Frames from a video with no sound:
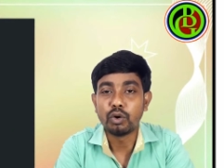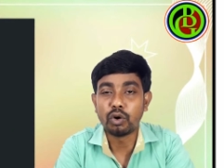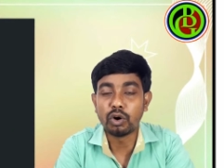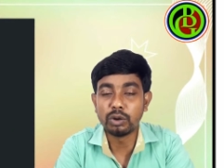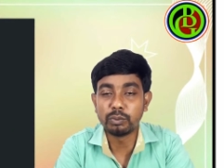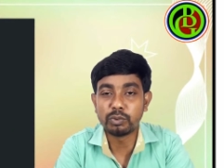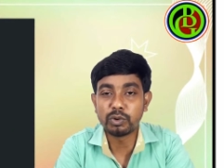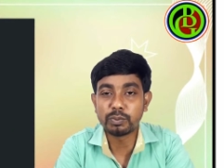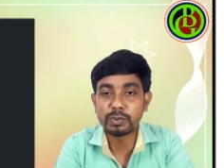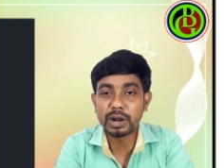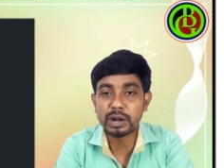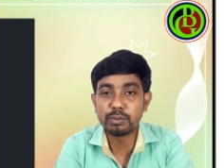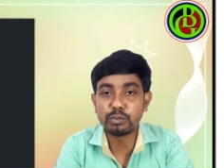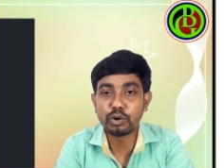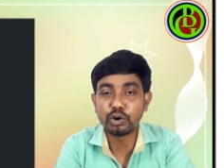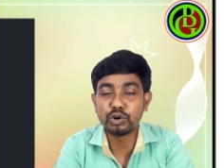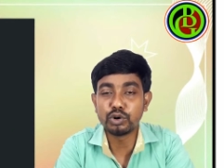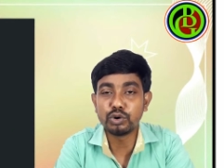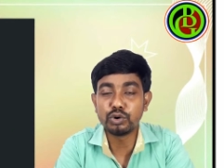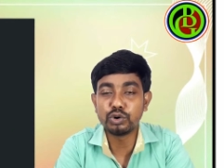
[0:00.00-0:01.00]
অল্পপ্রাণ
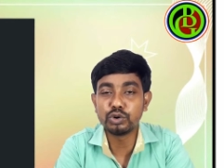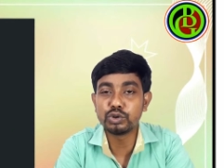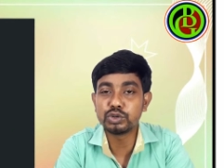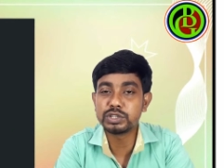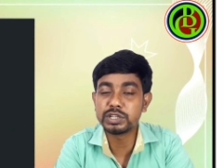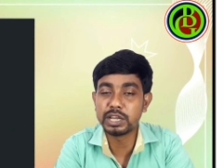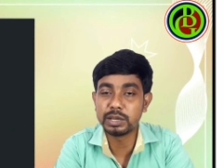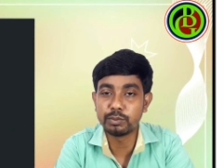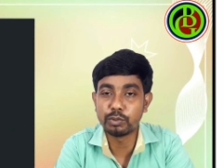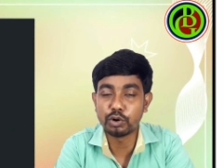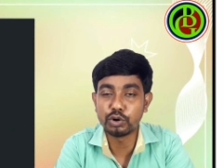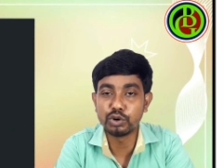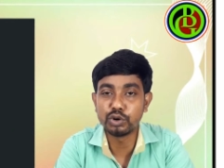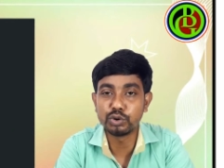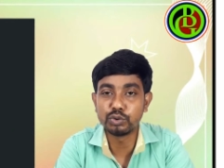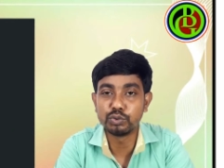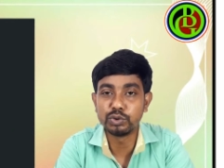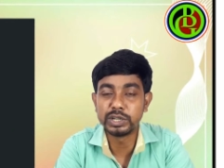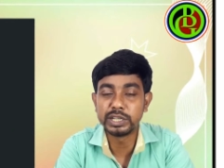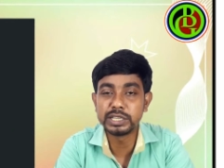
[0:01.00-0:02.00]
বর্ণ হল সেই
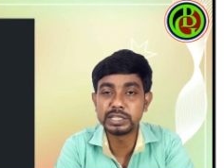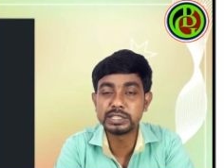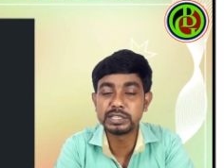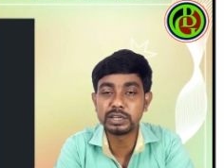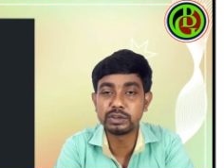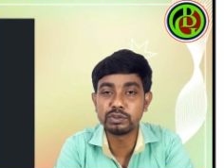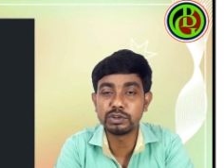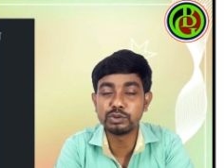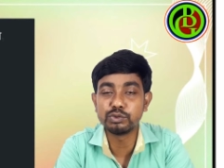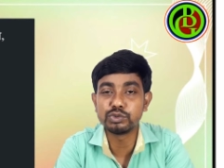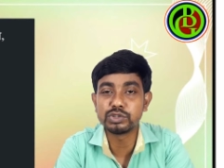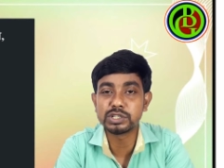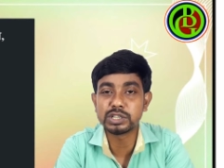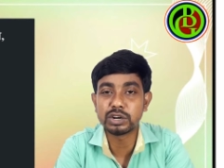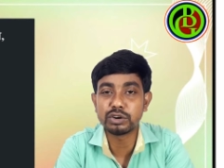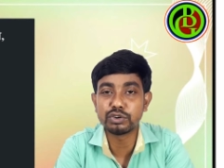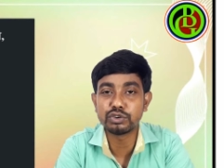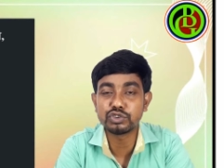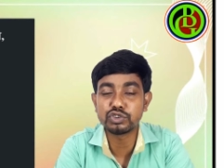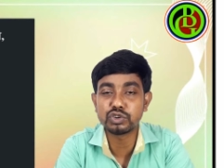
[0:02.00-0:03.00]
বর্ণগুলি যেগুলি
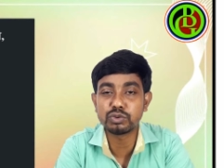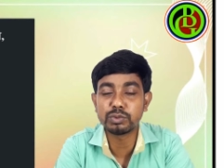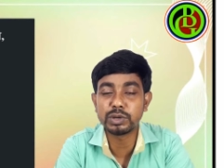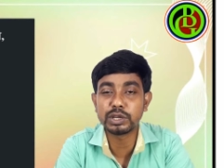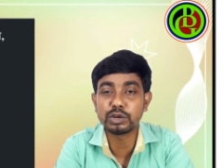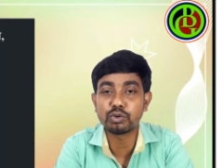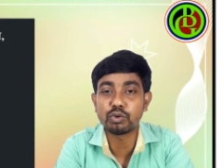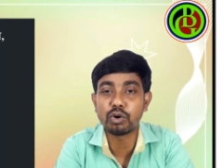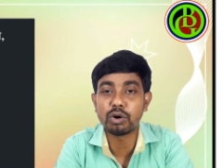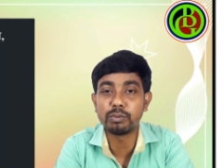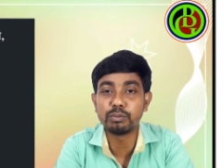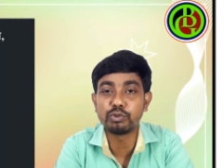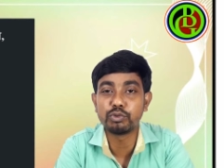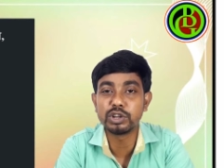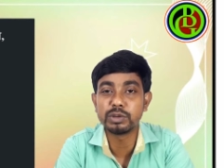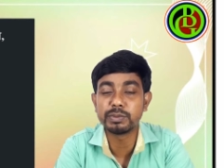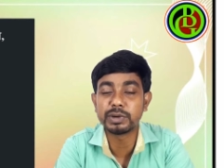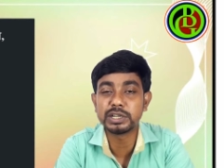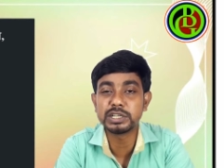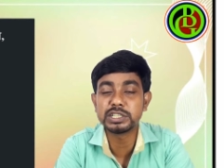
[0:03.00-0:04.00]
উচ্চারণের সময় কম
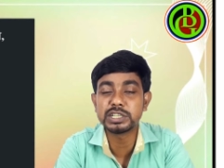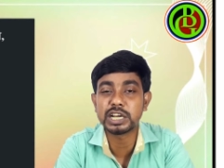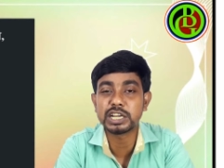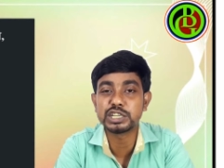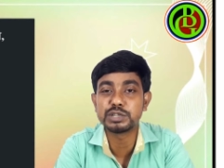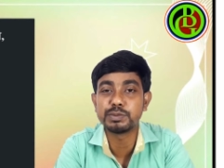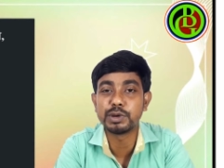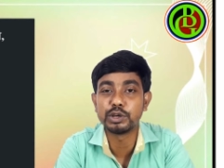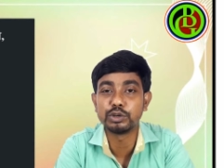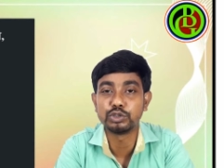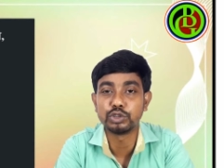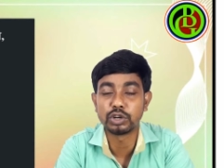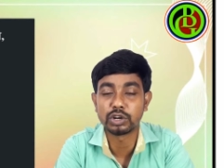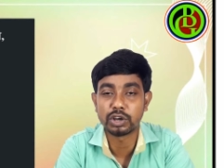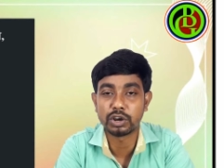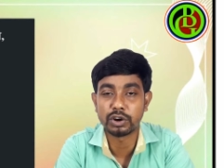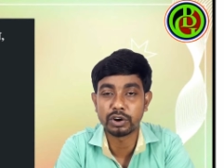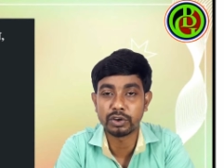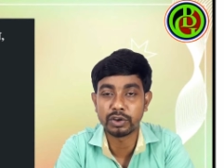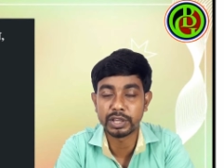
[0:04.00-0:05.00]
পরিমাণ শ্বাসবায়ু
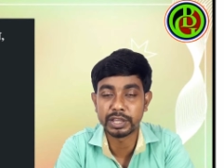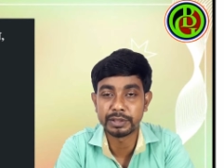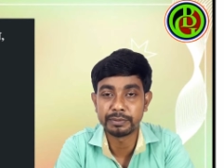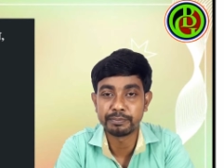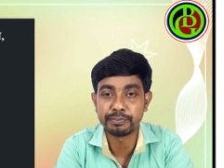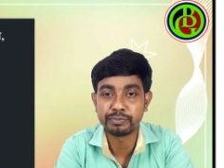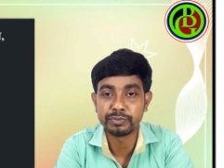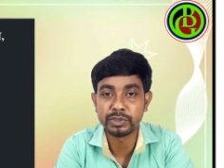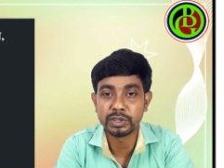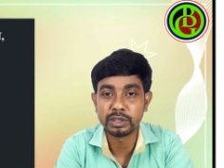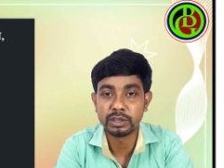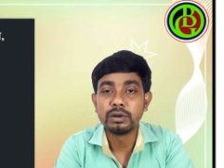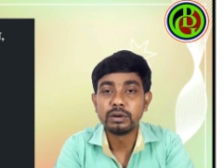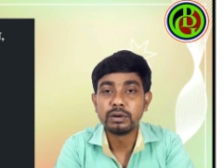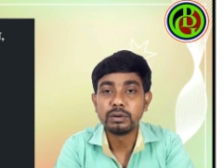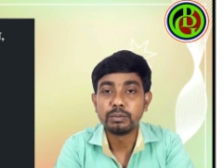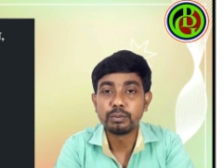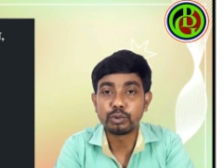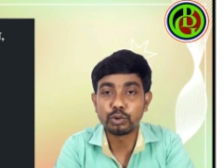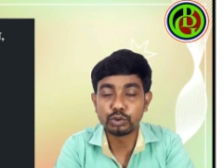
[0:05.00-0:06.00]
দরকার হয়
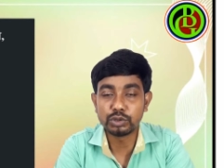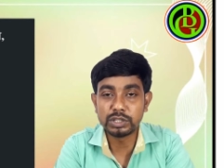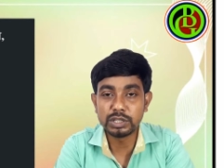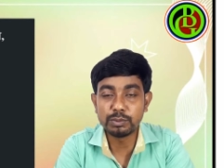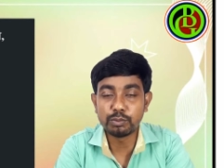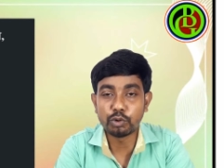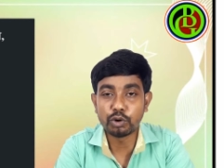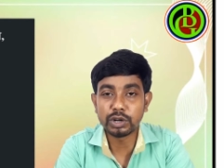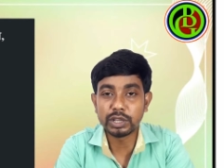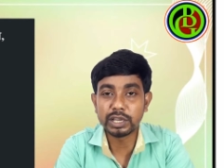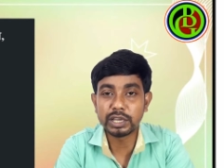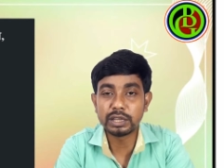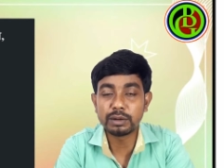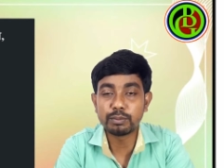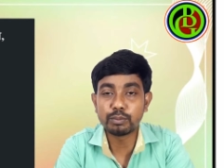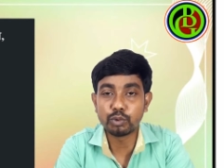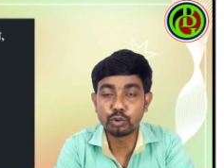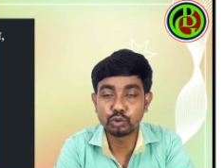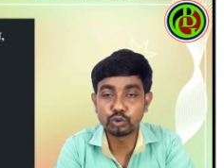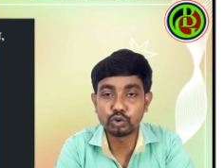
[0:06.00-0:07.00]
প্রতি বর্গের
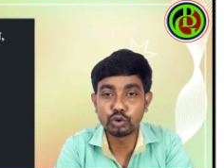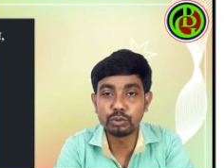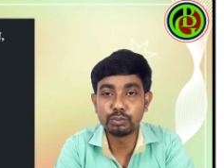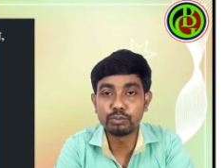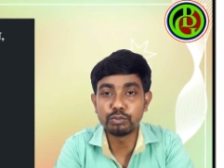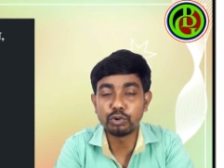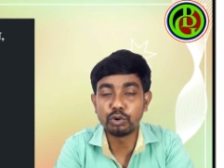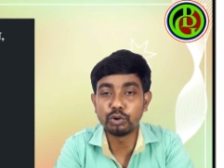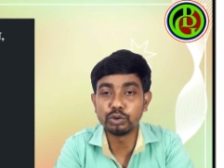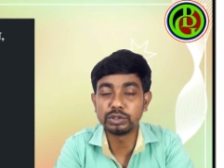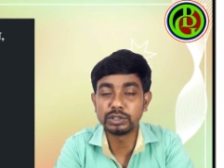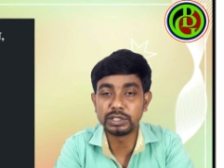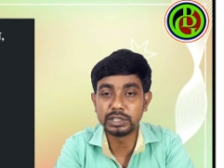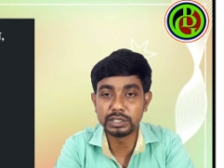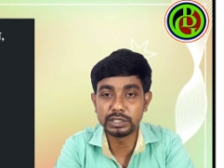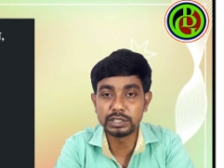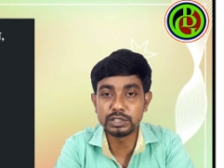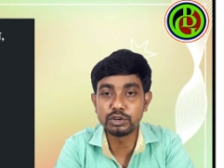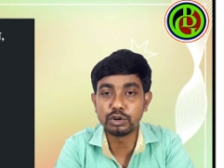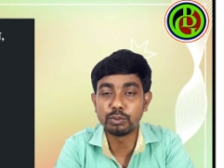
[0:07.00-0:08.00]
প্রথম ও
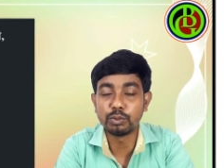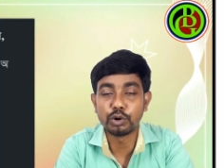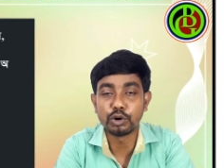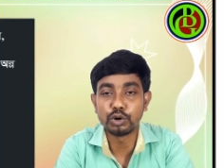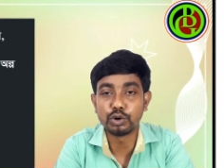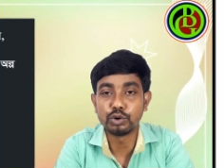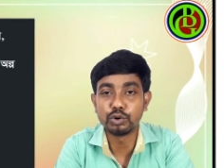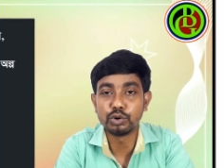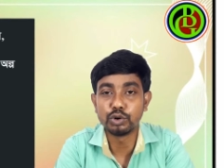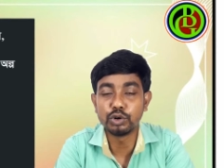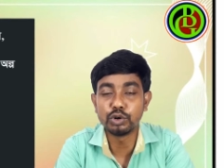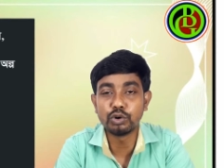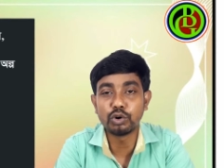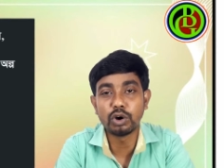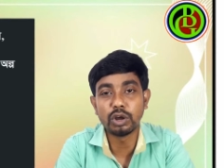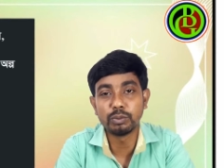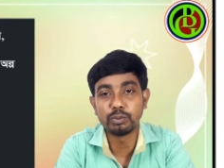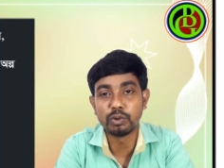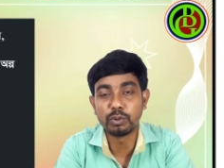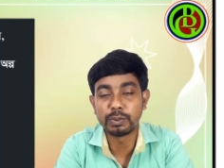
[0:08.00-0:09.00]
তৃতীয় বর্ণ অল্প
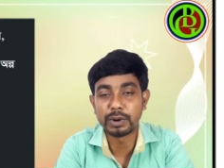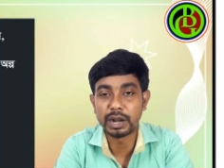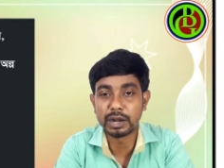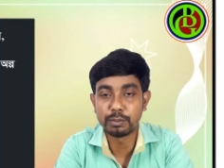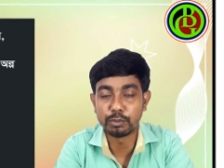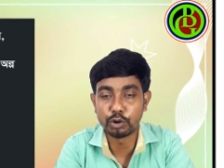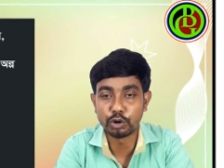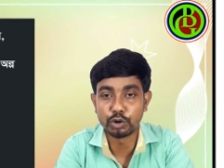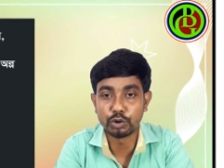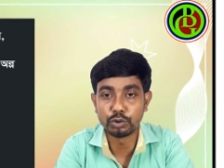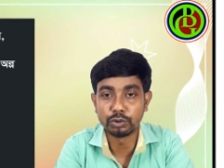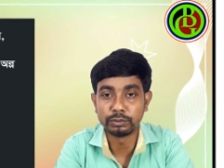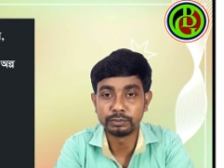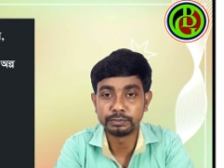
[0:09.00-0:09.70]
অল্পপ্রাণ বর্ণ